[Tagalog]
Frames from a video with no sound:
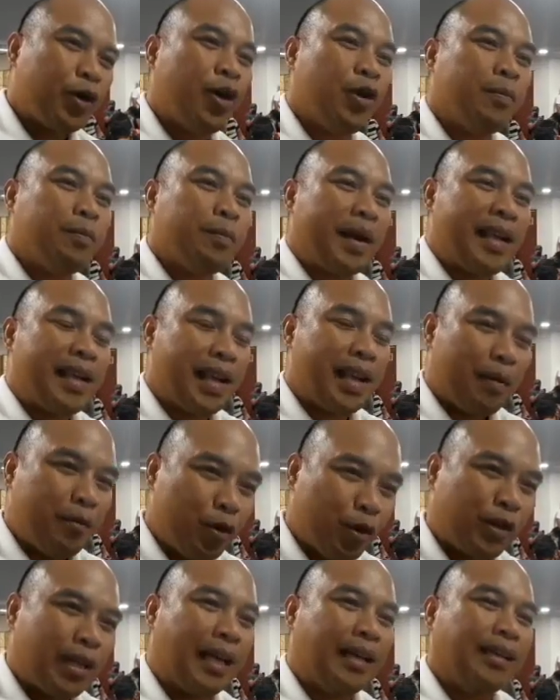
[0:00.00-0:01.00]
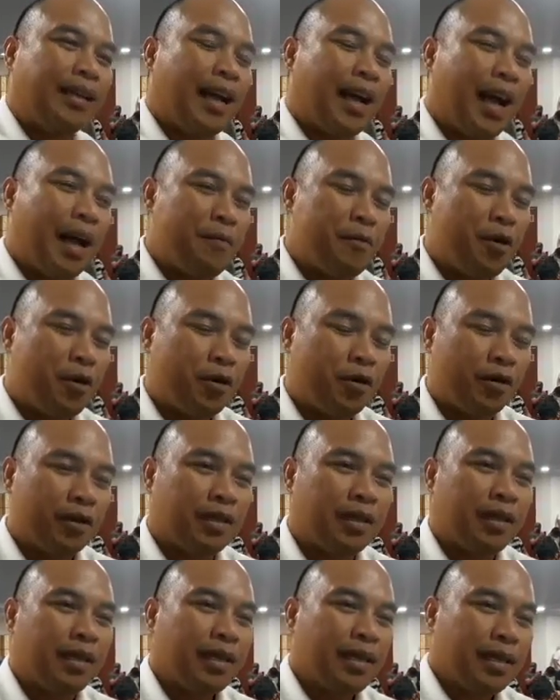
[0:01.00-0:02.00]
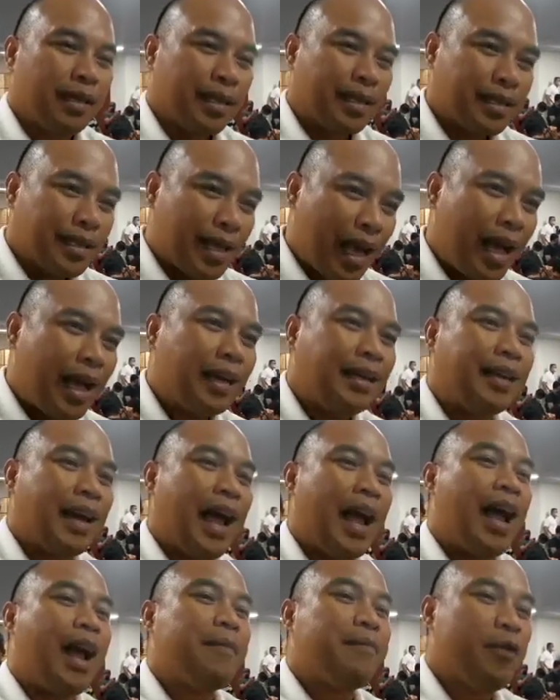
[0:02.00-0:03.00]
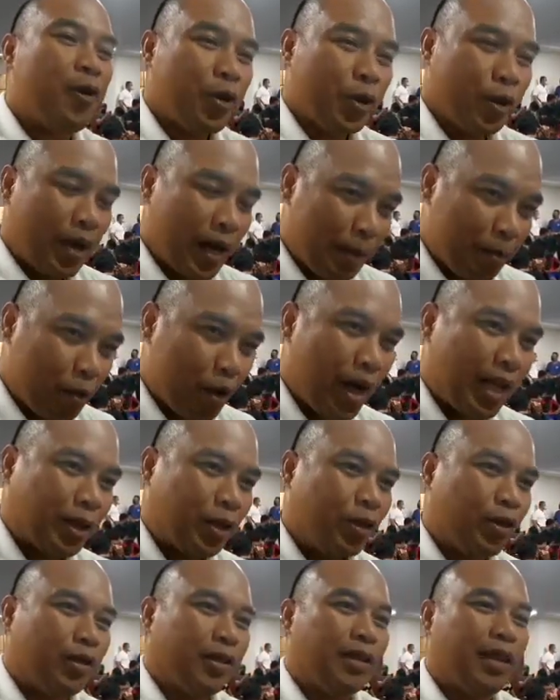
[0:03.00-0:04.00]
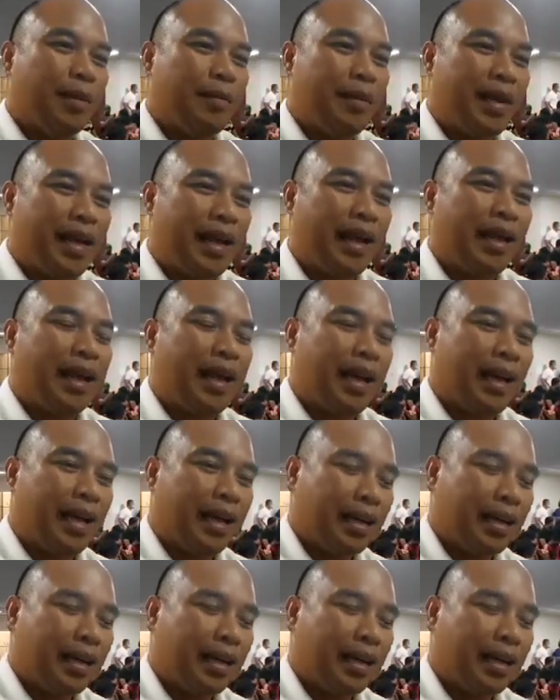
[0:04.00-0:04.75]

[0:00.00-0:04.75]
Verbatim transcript: amo yung paningkamutan ang among isaad na amo yun ang buhaton labi na